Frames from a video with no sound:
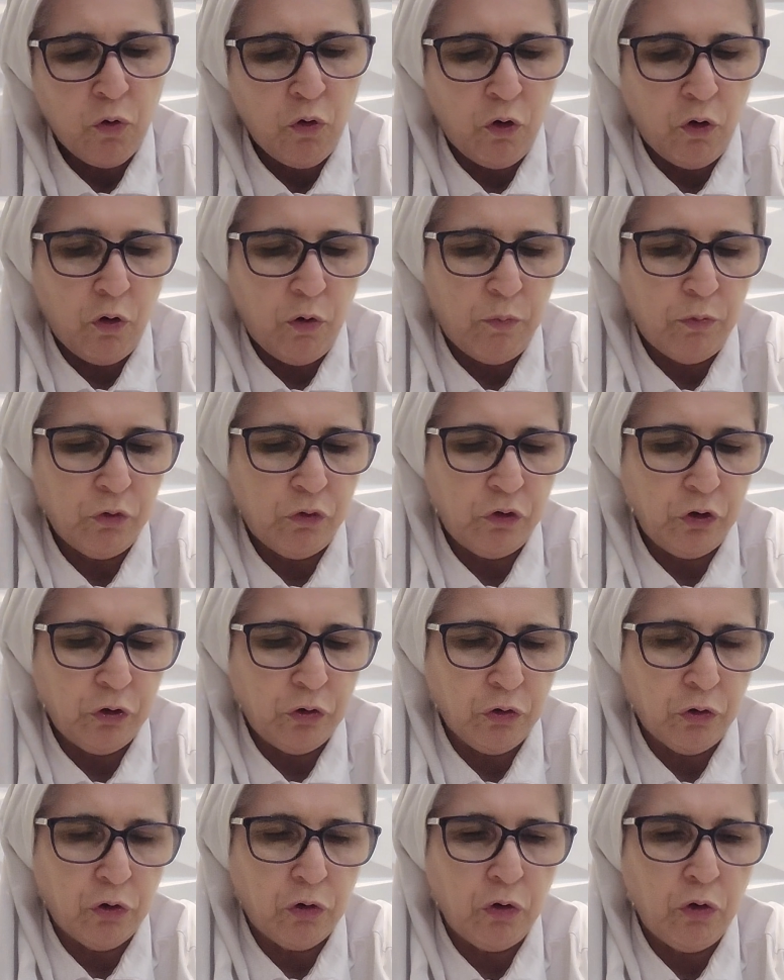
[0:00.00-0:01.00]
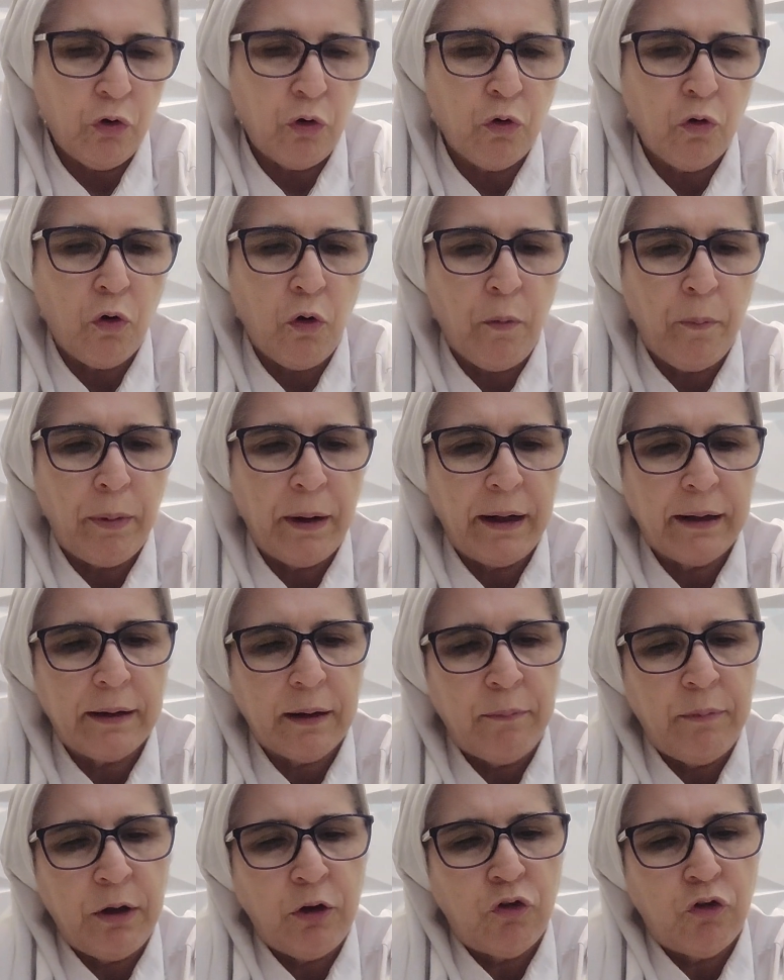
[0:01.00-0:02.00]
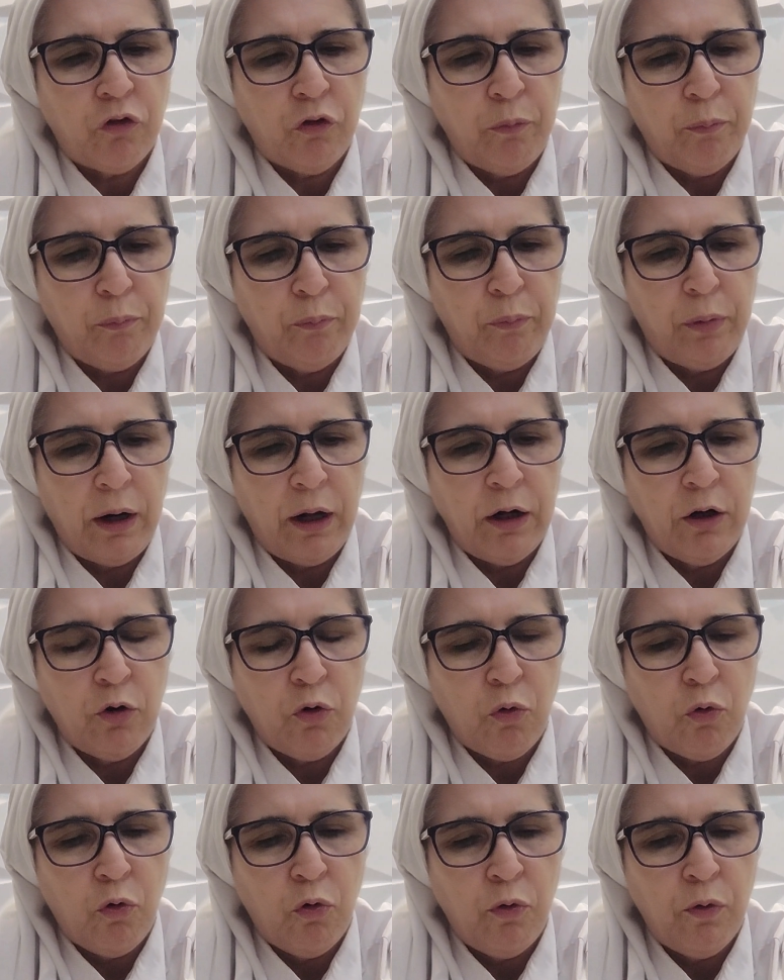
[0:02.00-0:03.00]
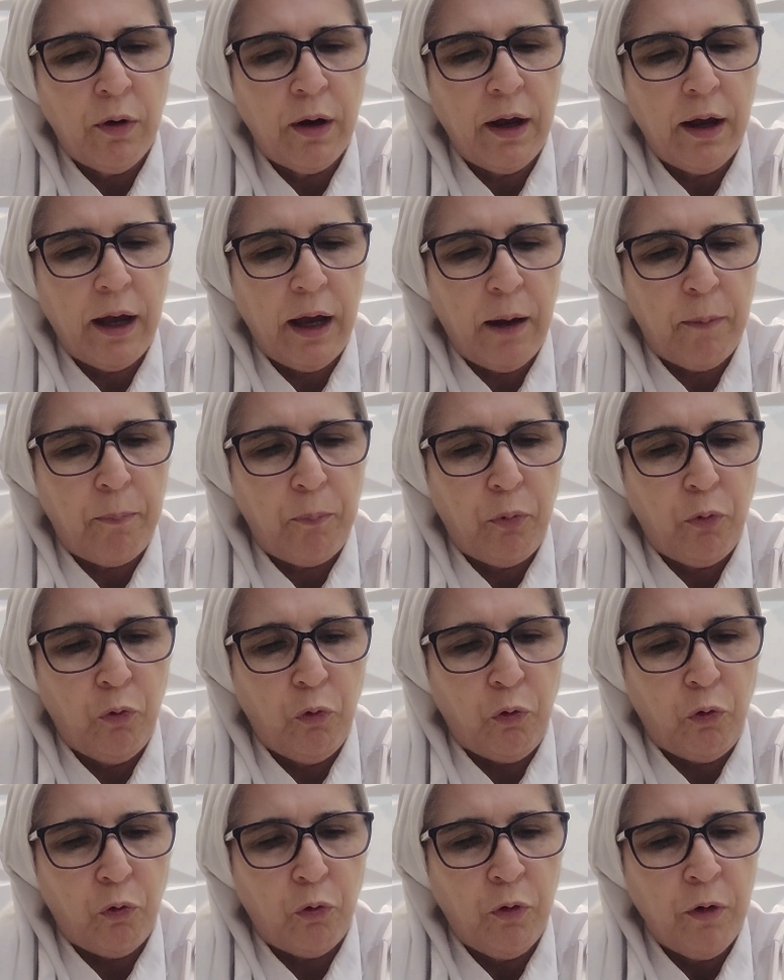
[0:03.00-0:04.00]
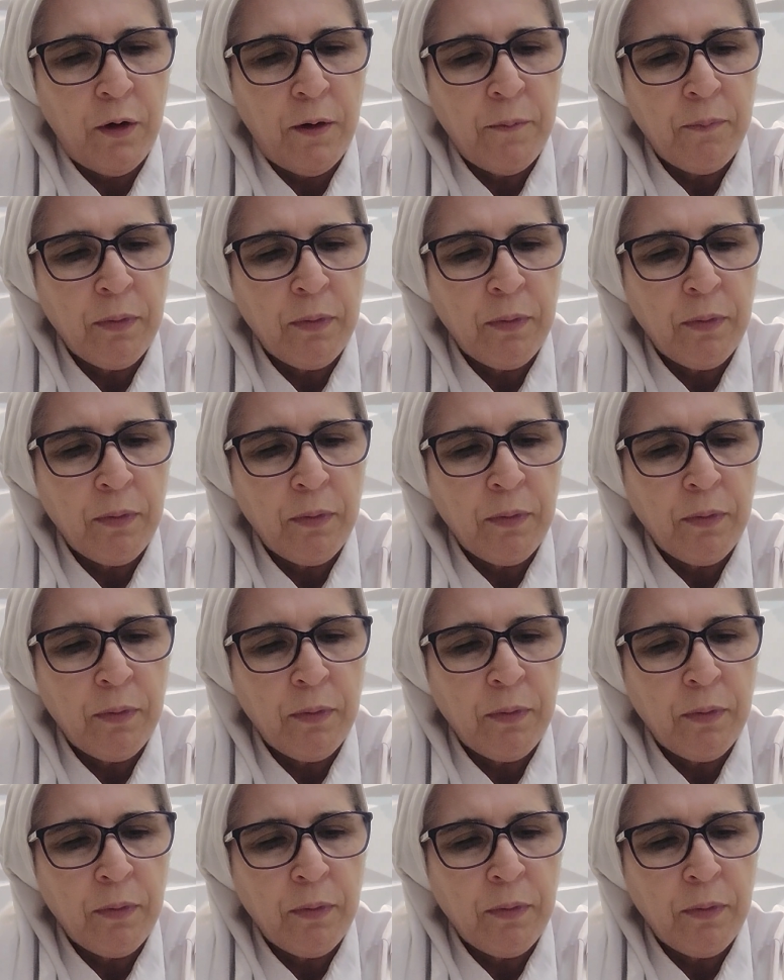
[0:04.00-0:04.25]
Como se tornou completamente branco, é puro.